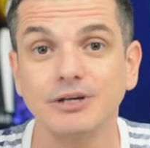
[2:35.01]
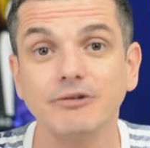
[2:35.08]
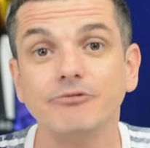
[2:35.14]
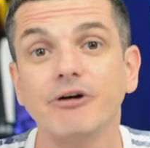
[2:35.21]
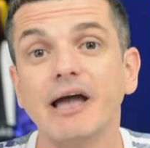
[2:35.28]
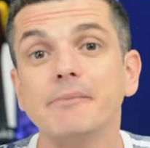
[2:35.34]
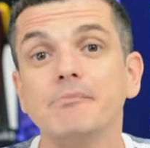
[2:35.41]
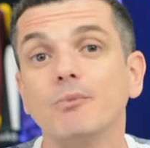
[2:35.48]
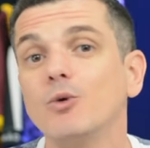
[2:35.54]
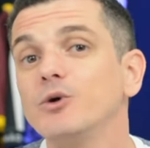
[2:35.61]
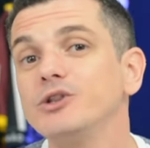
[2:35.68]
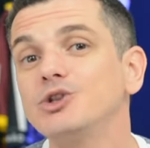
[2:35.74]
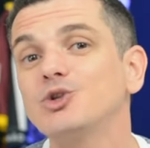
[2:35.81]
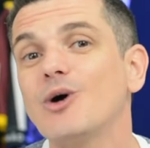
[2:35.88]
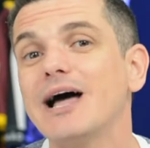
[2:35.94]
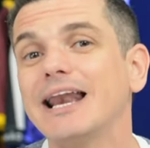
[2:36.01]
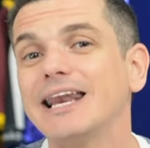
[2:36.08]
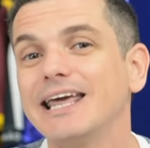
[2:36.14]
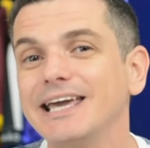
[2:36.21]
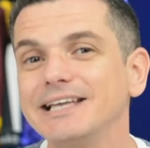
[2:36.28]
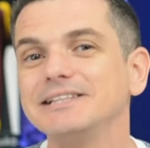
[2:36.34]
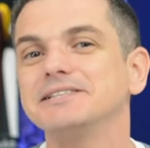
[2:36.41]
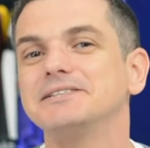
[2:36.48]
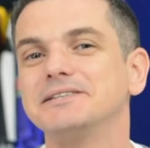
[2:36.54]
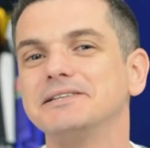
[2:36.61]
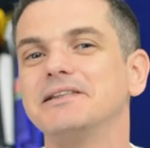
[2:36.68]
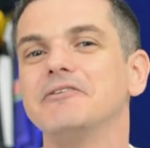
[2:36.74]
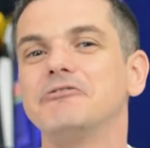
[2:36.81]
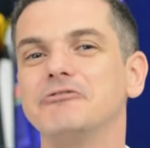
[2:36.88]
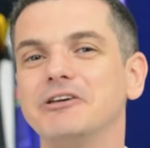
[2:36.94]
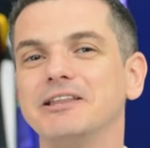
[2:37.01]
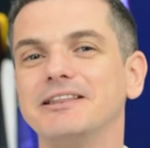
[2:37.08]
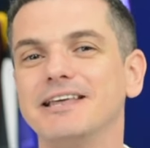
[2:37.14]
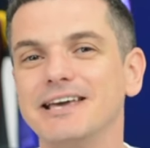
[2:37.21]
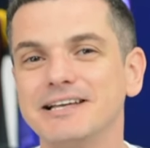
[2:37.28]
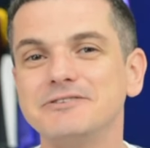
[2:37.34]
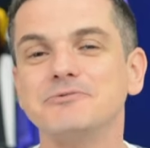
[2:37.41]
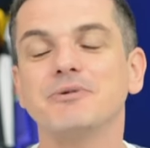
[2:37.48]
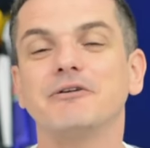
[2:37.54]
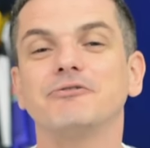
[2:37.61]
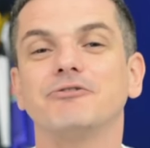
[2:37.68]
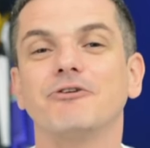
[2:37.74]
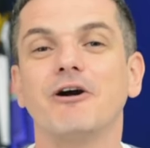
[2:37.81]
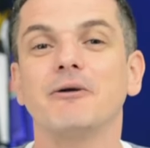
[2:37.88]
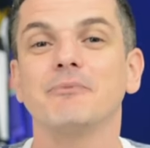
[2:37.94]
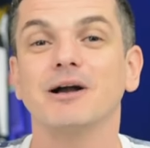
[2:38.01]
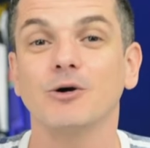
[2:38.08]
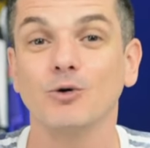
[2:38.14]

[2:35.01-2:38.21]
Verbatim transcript: que vai muito além de se defender de uma forma